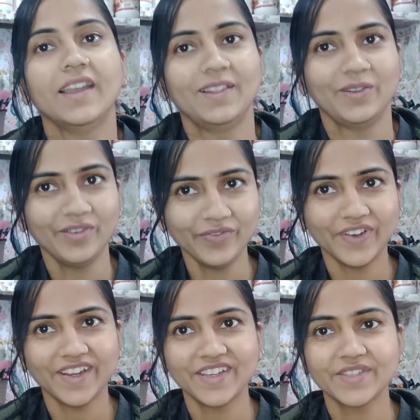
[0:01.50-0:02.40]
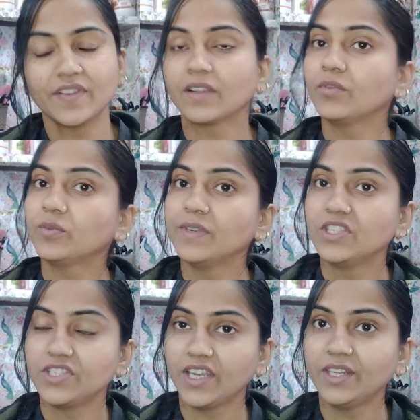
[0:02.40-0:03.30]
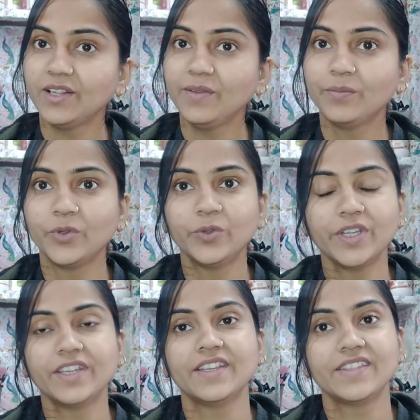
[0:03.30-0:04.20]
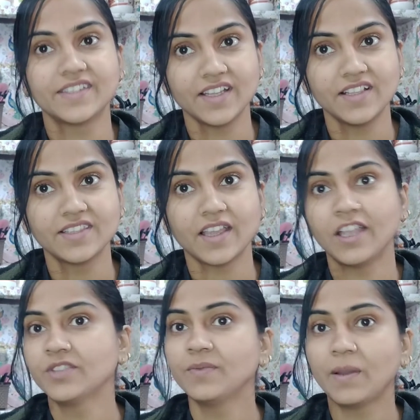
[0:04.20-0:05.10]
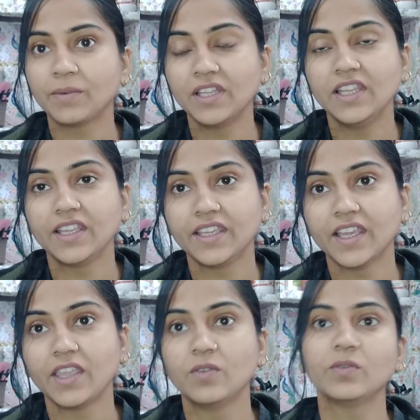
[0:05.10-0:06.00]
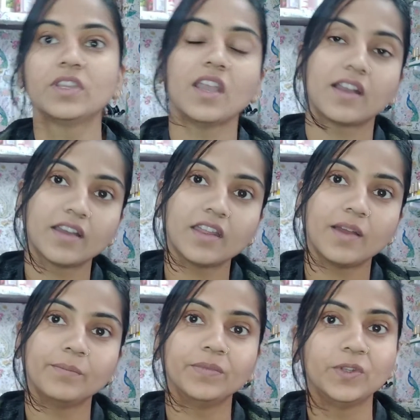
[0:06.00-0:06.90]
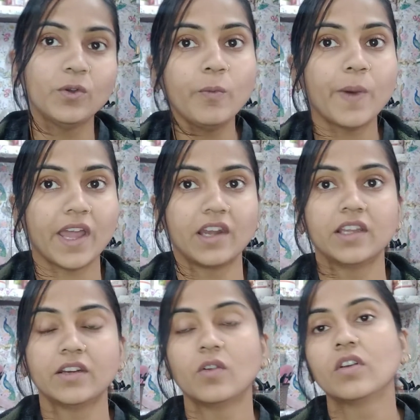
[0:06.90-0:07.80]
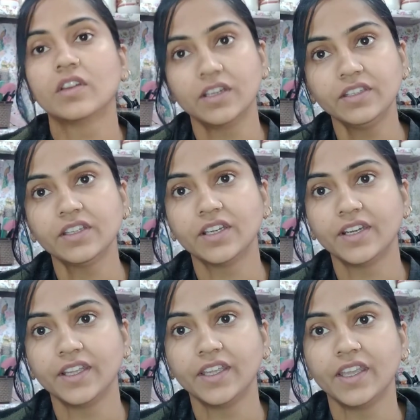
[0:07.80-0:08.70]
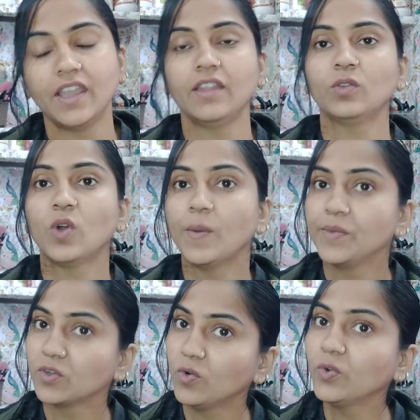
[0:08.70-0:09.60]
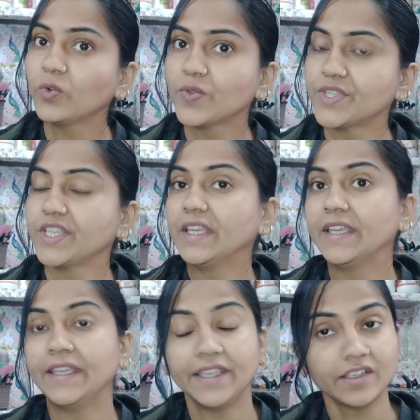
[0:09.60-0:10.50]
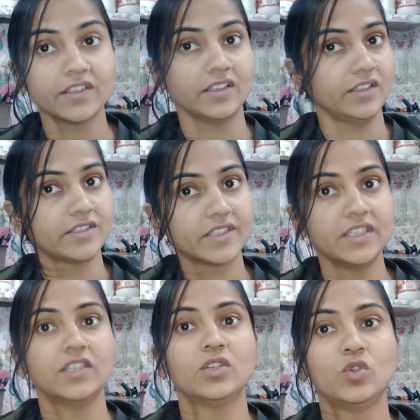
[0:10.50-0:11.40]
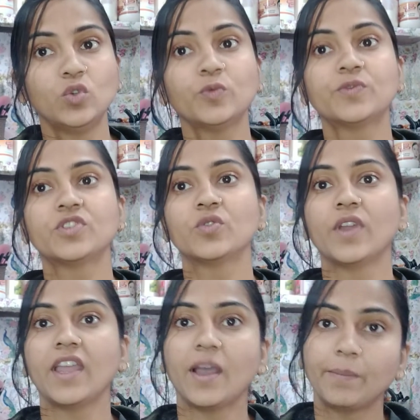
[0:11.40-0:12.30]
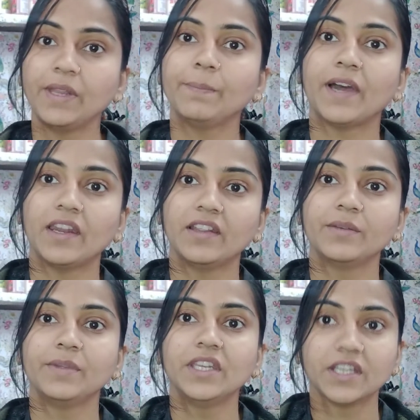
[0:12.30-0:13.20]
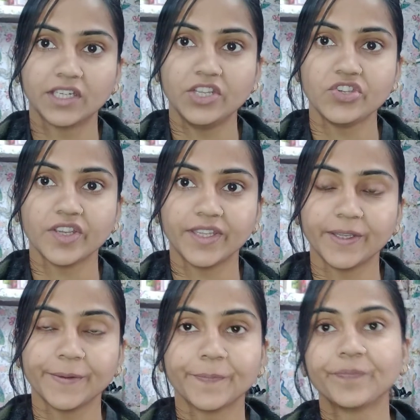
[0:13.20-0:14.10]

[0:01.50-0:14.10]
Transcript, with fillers: हेलो फ्रेंड्स वेलकम टू माय चैनल ब्यूटी एंड हेयर स्टाइल्स आज मैं आपके लेके आई हूँ कि अगर हम न्यू पार्लर रन कर रहे हैं तो हमें कौन कौन से हेयर कलर्स की ट्यूब्स जो है अपने पार्लर में रखनी चाहिए